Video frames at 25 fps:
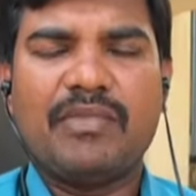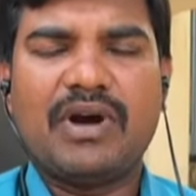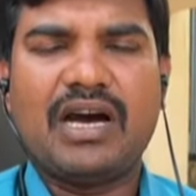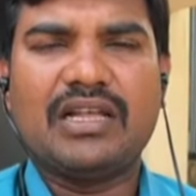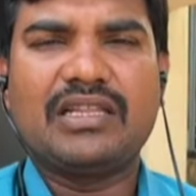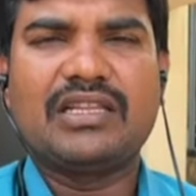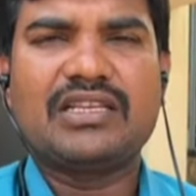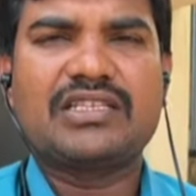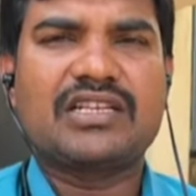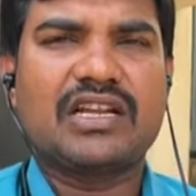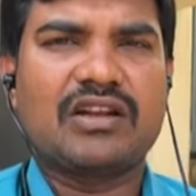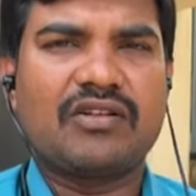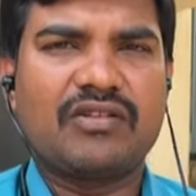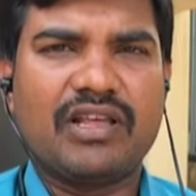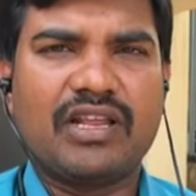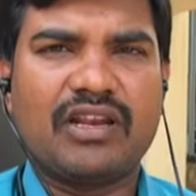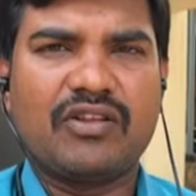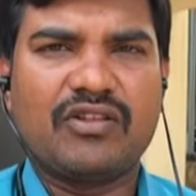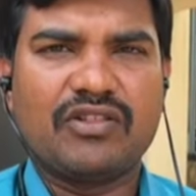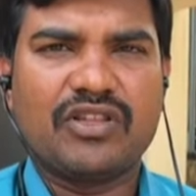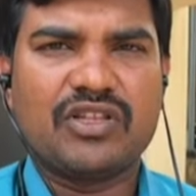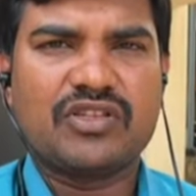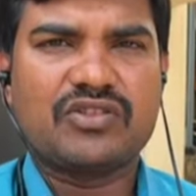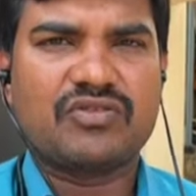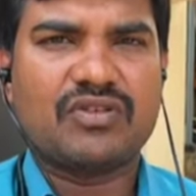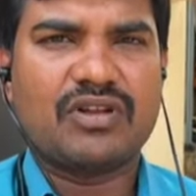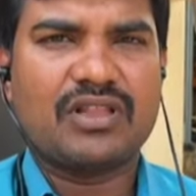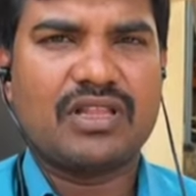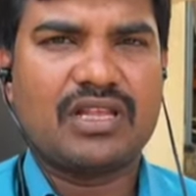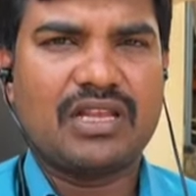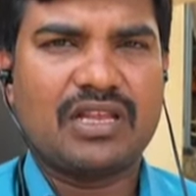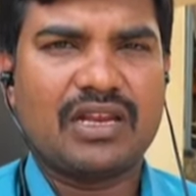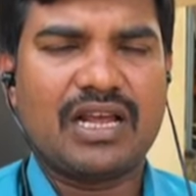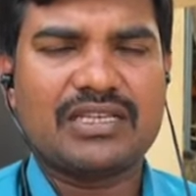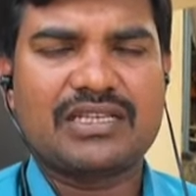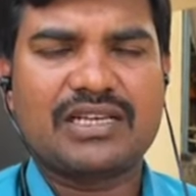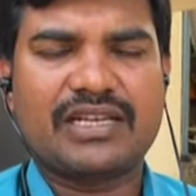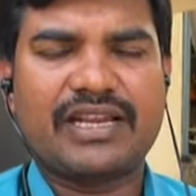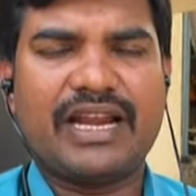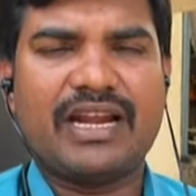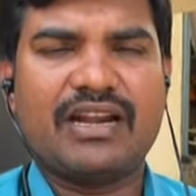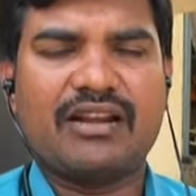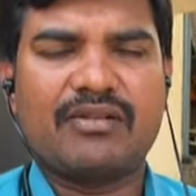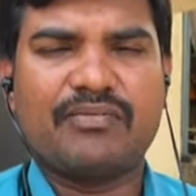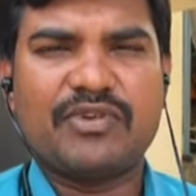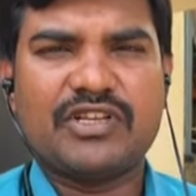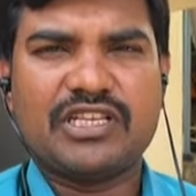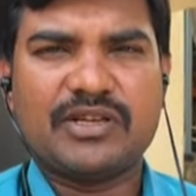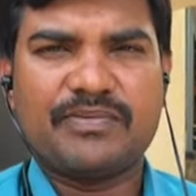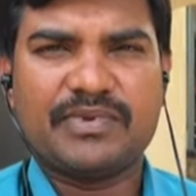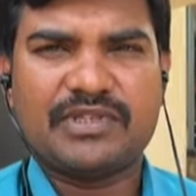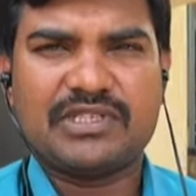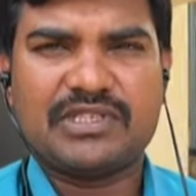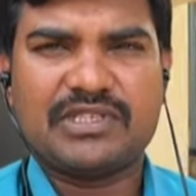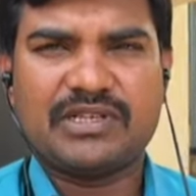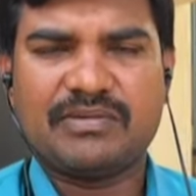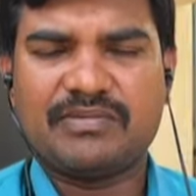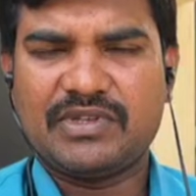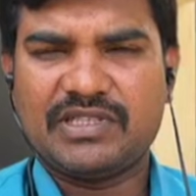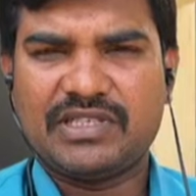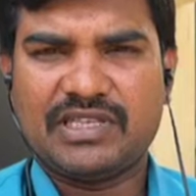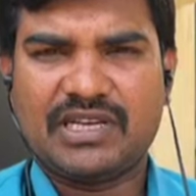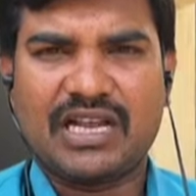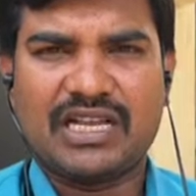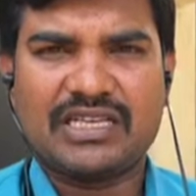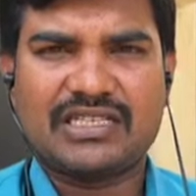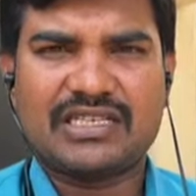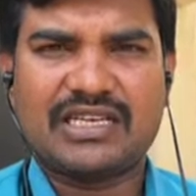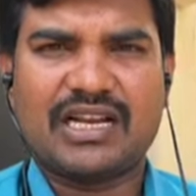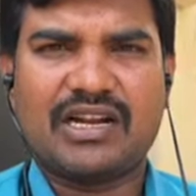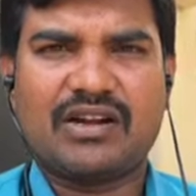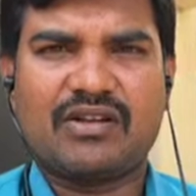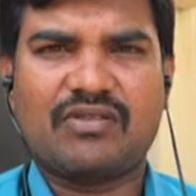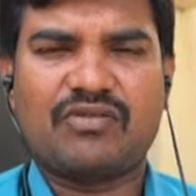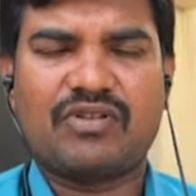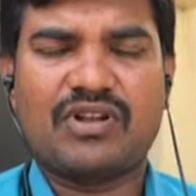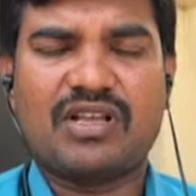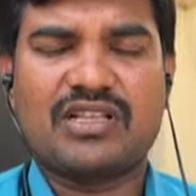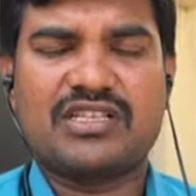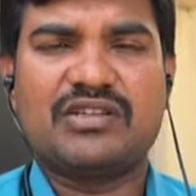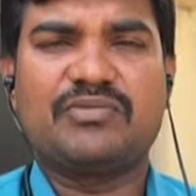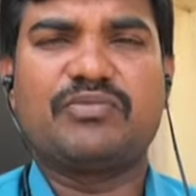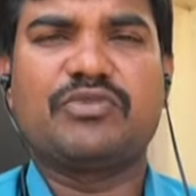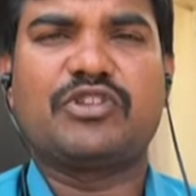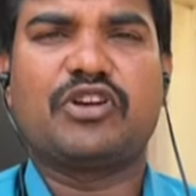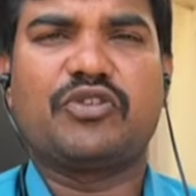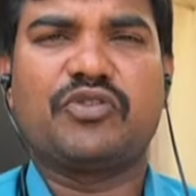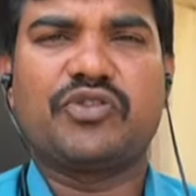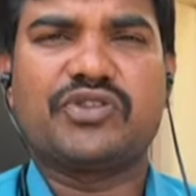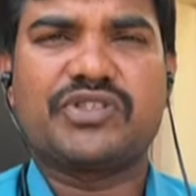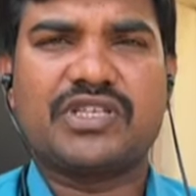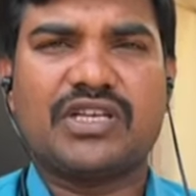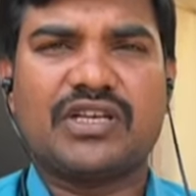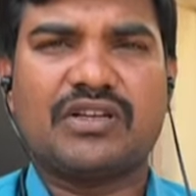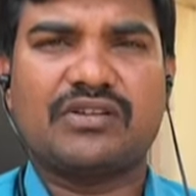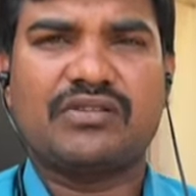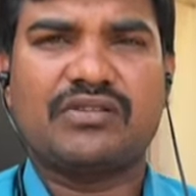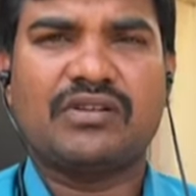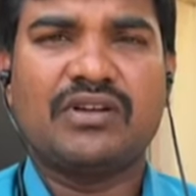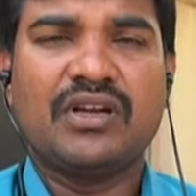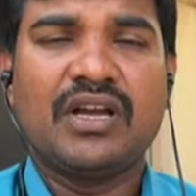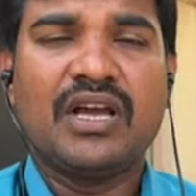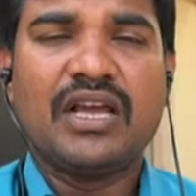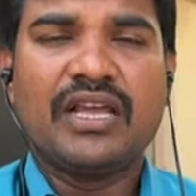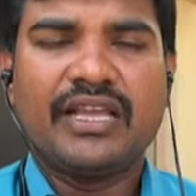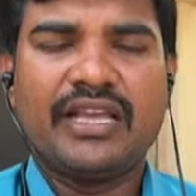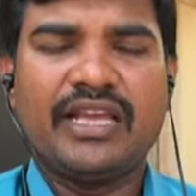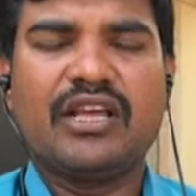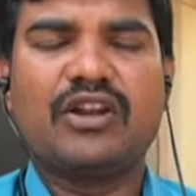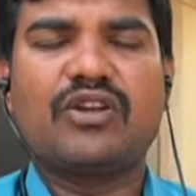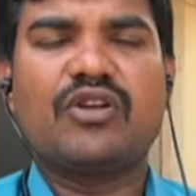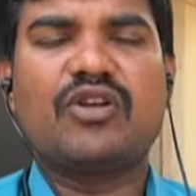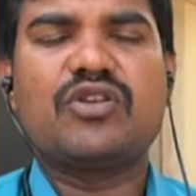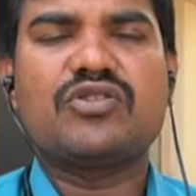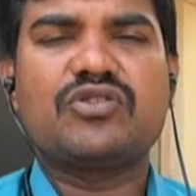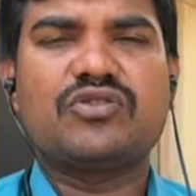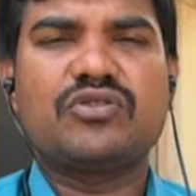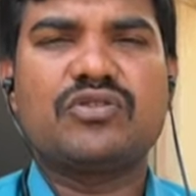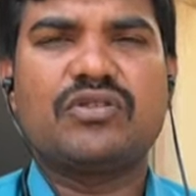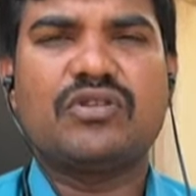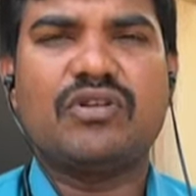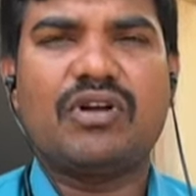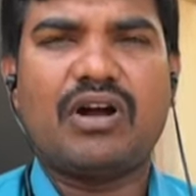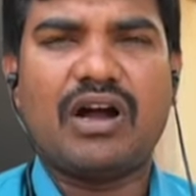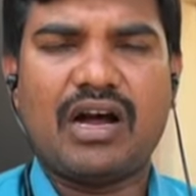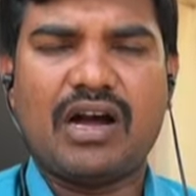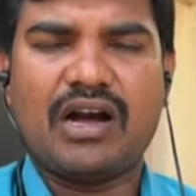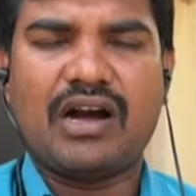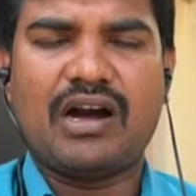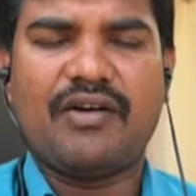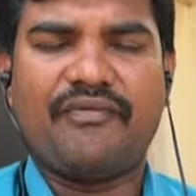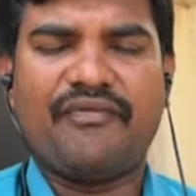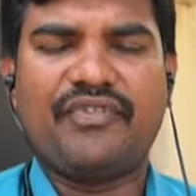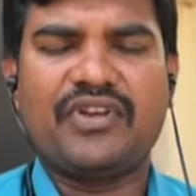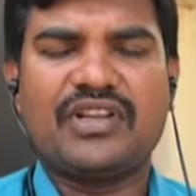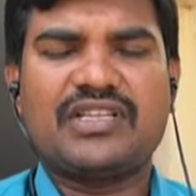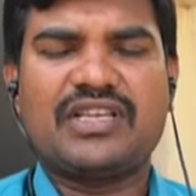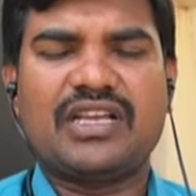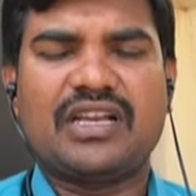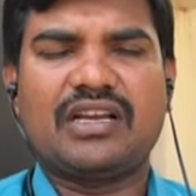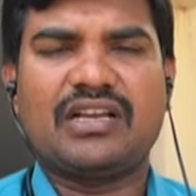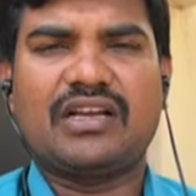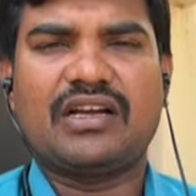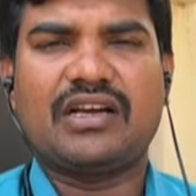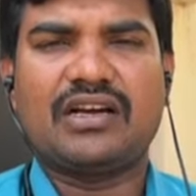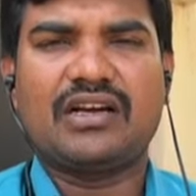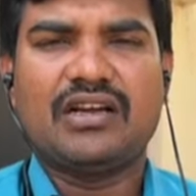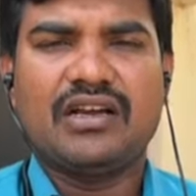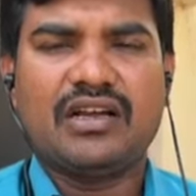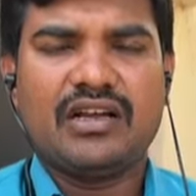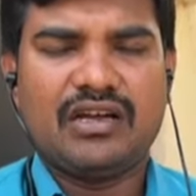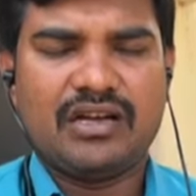మా అధిష్టానం నిర్ణయం తీసుకోలేదని రాష్ట్ర కేడర్ బీజేపీకి సంబంధించిన రాష్ట్ర కేడర్ కూడా చెబుతూ వచ్చారు ఈ రోజు ఆ అఫీషియల్ గా